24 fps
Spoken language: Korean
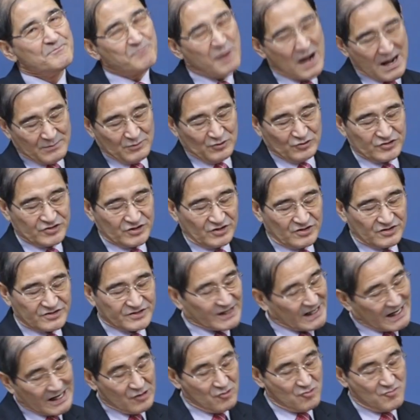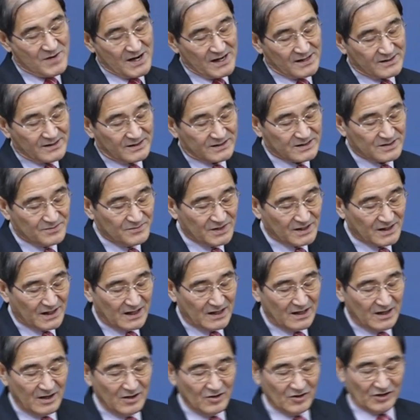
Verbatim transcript: 파묻혀 살아가고 말 것입니다.